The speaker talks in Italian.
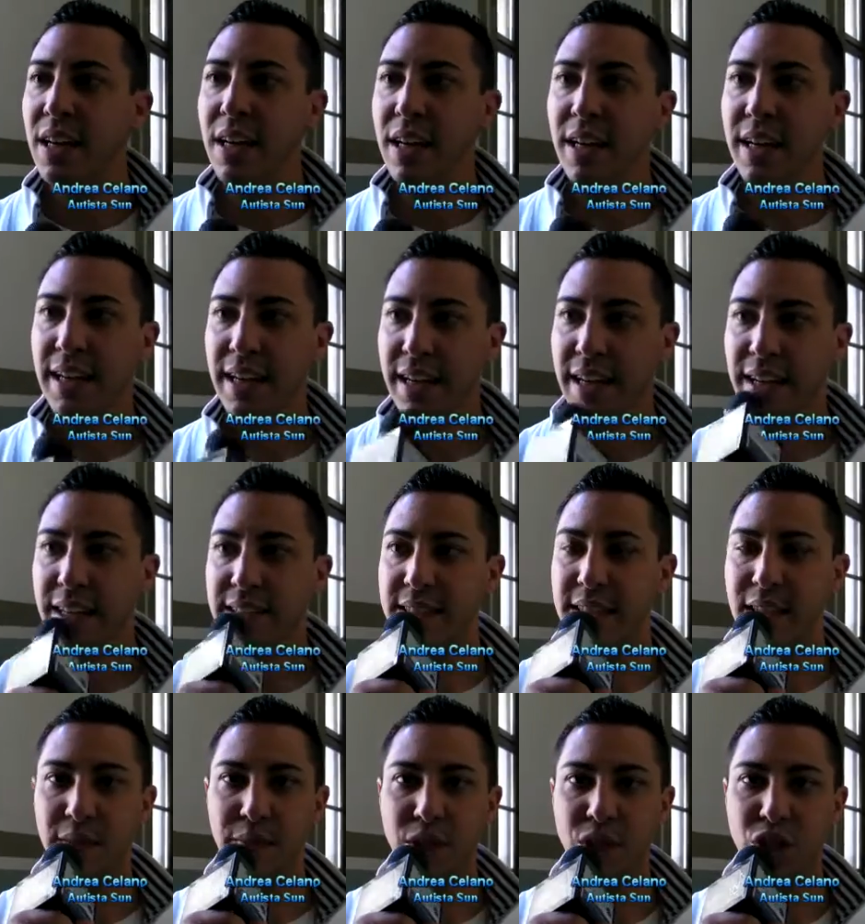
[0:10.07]
che
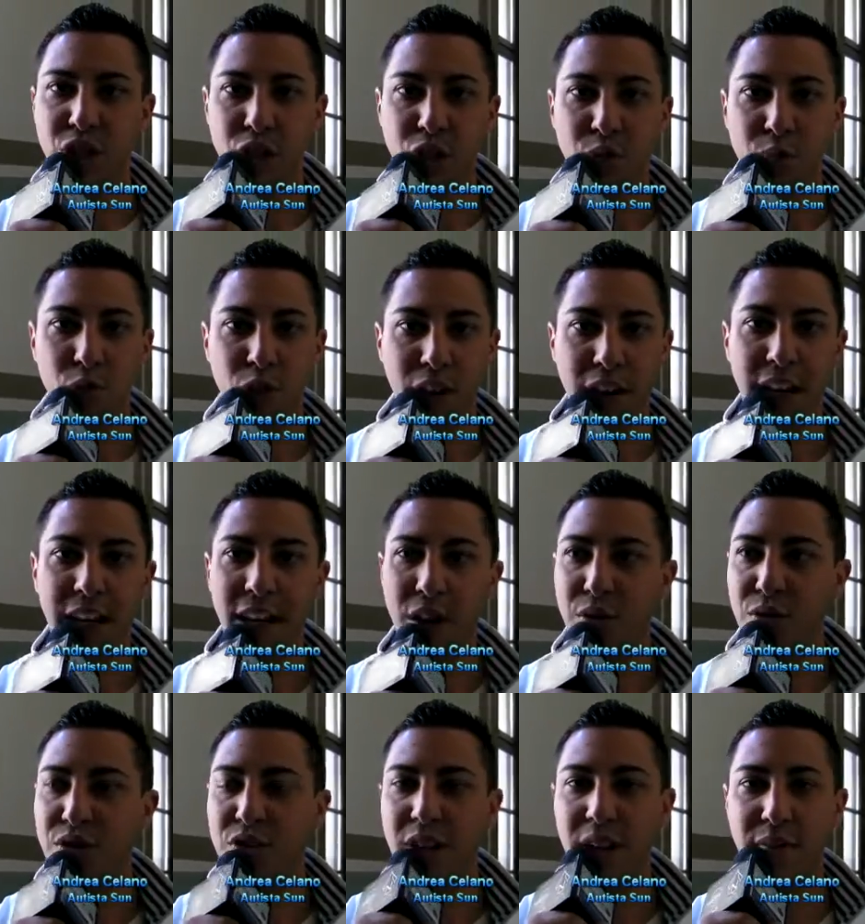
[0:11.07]
sta facendo morire
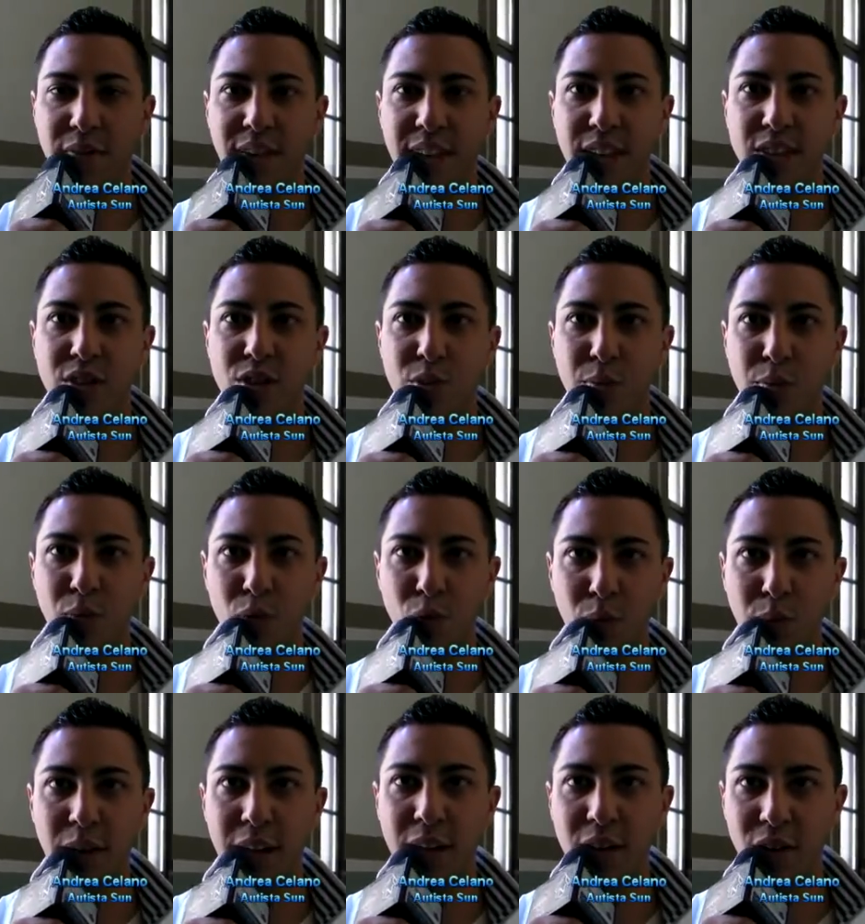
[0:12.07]
un servizio
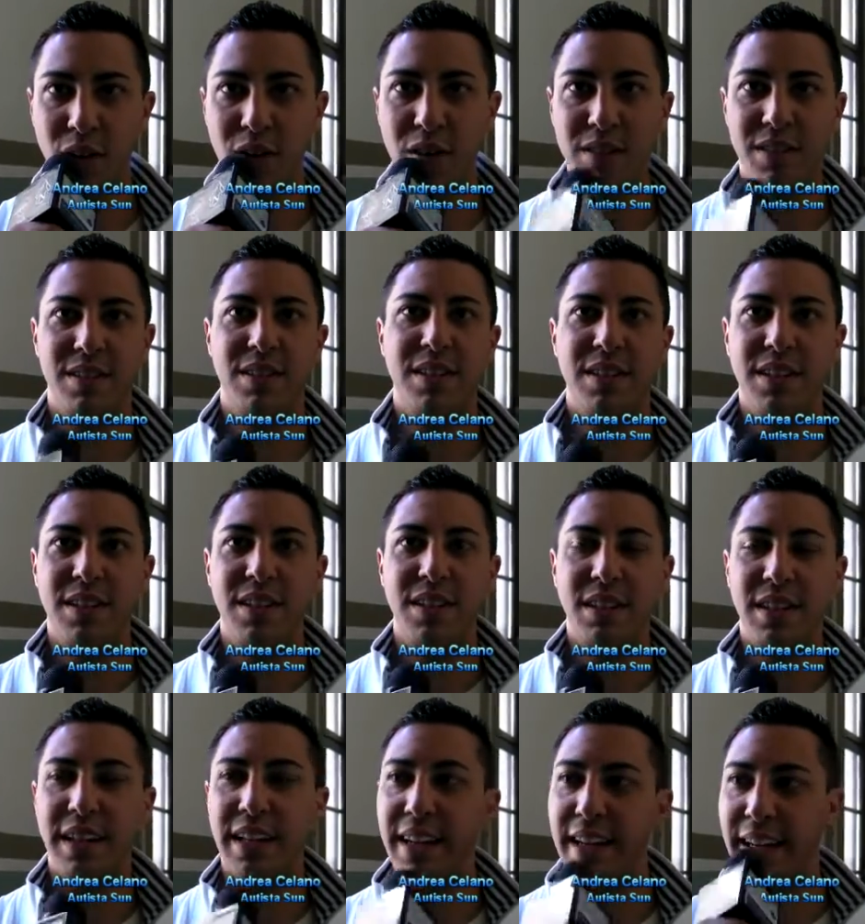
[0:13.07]
pubblico
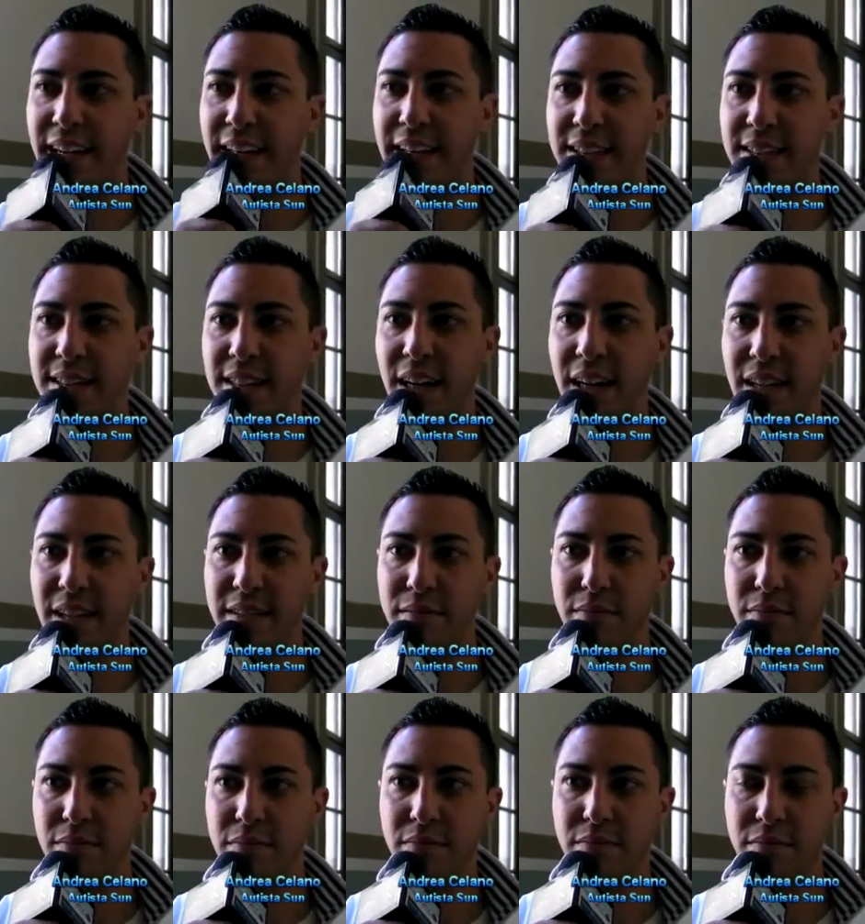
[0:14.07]
e sta
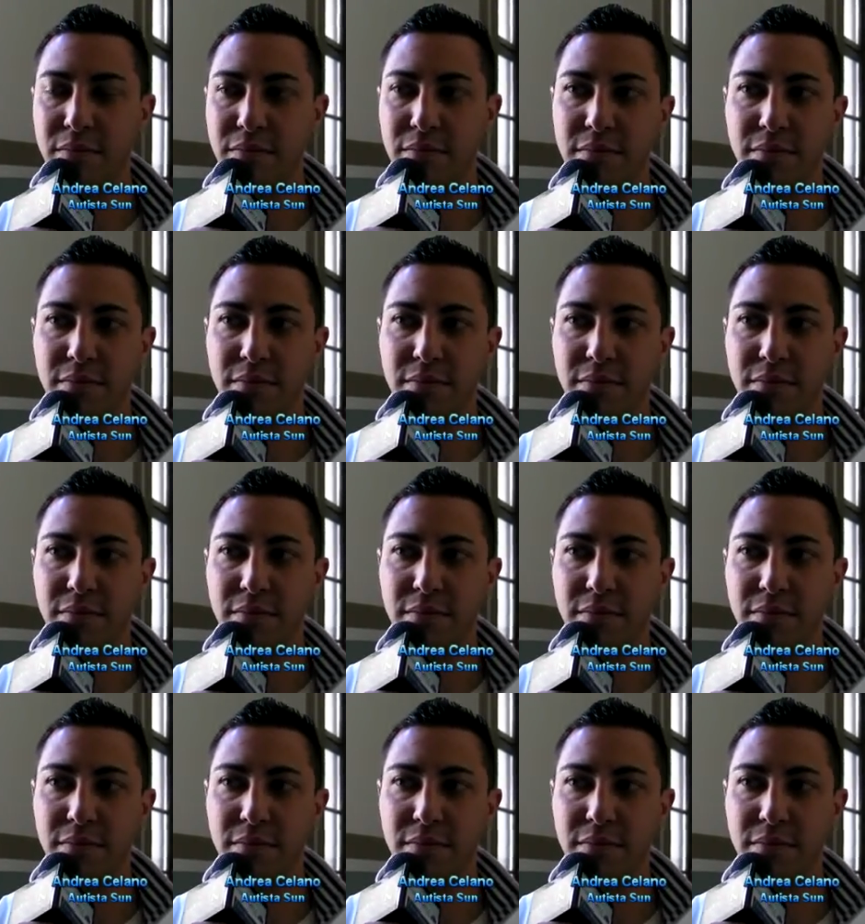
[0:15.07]
mm,